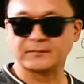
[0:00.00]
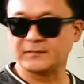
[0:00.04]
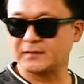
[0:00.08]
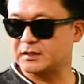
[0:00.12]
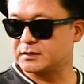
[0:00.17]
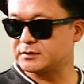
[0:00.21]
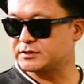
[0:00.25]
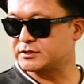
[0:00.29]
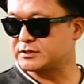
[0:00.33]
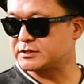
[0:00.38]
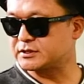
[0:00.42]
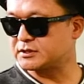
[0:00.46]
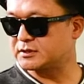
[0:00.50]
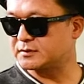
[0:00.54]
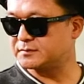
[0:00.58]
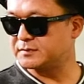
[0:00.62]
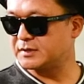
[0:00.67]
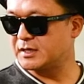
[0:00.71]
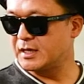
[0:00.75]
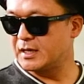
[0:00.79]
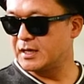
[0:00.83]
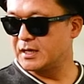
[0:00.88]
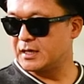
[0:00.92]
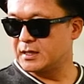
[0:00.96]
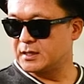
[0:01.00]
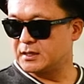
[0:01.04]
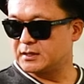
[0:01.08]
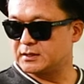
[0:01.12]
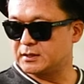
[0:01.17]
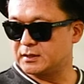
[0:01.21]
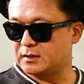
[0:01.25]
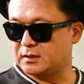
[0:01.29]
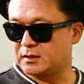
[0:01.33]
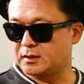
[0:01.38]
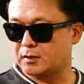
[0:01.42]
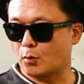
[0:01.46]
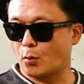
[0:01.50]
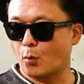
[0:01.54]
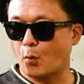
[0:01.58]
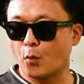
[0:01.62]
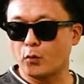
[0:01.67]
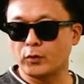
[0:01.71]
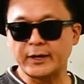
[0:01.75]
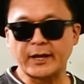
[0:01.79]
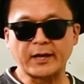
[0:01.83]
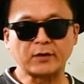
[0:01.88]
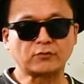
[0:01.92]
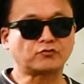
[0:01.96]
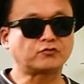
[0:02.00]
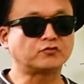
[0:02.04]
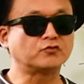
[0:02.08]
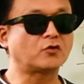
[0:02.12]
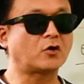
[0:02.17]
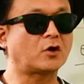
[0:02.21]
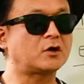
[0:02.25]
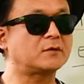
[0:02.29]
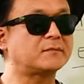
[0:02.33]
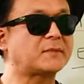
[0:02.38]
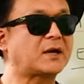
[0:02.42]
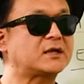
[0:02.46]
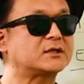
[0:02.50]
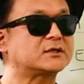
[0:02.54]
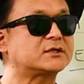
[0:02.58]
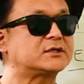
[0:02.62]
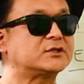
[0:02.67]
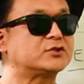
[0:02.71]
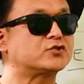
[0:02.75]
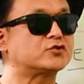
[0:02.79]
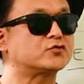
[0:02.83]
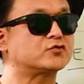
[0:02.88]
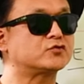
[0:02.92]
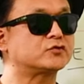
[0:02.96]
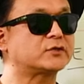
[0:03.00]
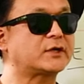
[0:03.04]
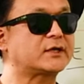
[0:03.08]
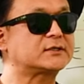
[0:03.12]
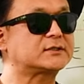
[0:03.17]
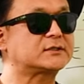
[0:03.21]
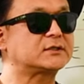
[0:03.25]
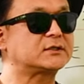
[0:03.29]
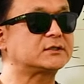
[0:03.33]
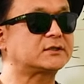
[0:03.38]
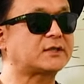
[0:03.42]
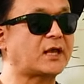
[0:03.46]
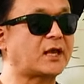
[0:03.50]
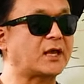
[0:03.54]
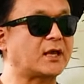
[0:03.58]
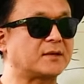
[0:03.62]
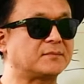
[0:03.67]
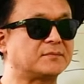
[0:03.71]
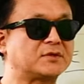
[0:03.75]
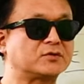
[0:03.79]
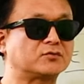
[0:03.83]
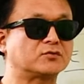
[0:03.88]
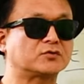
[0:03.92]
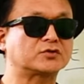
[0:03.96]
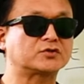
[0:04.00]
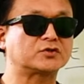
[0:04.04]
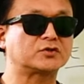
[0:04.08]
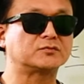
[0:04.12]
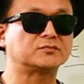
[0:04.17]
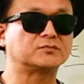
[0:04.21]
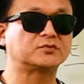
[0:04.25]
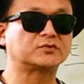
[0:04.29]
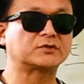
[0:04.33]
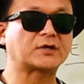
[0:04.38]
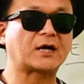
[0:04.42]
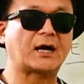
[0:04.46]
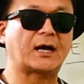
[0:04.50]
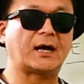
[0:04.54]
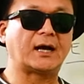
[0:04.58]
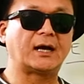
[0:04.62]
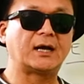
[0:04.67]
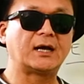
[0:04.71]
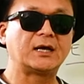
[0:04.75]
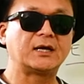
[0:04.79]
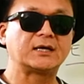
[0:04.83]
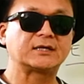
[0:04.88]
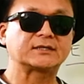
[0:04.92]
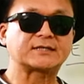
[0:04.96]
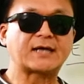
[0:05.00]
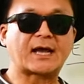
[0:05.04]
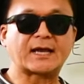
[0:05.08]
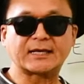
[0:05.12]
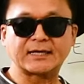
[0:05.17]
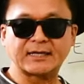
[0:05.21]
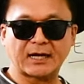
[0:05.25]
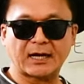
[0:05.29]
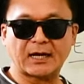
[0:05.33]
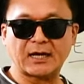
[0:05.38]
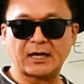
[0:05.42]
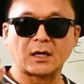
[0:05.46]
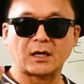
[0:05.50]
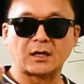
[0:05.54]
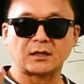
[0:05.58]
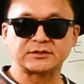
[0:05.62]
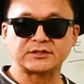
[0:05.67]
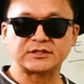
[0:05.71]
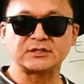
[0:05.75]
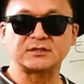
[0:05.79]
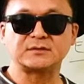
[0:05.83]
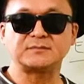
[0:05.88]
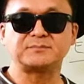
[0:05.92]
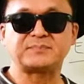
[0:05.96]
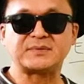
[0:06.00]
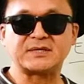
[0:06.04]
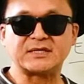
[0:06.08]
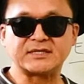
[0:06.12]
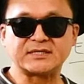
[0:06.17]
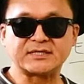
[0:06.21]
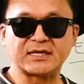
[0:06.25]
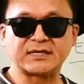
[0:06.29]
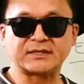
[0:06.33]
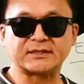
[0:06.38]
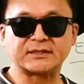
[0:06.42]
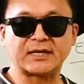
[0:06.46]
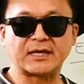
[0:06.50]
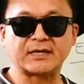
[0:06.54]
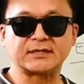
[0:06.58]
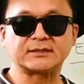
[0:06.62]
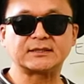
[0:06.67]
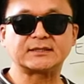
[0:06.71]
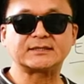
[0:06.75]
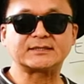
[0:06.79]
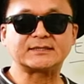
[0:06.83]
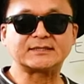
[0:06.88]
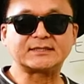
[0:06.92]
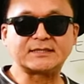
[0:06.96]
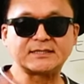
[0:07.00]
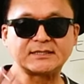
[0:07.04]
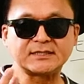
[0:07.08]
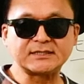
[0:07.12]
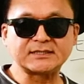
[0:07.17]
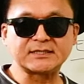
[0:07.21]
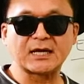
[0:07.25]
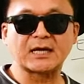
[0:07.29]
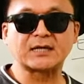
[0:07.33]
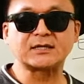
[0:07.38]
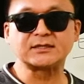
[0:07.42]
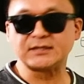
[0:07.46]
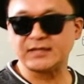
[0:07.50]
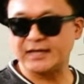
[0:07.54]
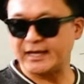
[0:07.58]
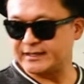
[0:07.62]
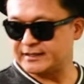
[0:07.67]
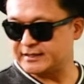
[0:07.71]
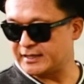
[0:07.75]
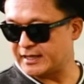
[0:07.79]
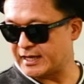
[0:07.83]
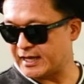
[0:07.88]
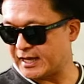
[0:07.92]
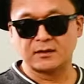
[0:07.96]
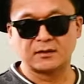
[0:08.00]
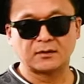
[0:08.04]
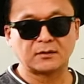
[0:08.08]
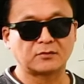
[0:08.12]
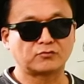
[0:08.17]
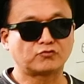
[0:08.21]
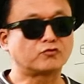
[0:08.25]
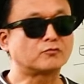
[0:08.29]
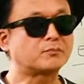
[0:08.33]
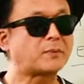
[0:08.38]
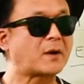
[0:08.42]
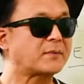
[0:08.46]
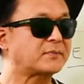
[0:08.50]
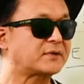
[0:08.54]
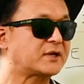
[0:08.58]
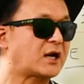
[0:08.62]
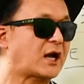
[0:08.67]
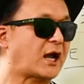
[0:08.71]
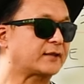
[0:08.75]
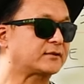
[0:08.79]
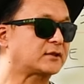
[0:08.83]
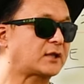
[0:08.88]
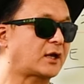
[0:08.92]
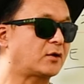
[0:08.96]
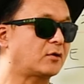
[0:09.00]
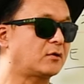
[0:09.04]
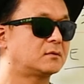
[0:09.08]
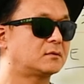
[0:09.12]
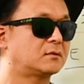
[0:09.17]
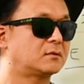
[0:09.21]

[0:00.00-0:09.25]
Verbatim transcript: 그래서 지금 올해 9월 말 기준으로 했을 때 미국 정부가 자기가 진 빚에 대해서 이자를 낸 게 국방비랑 같아요.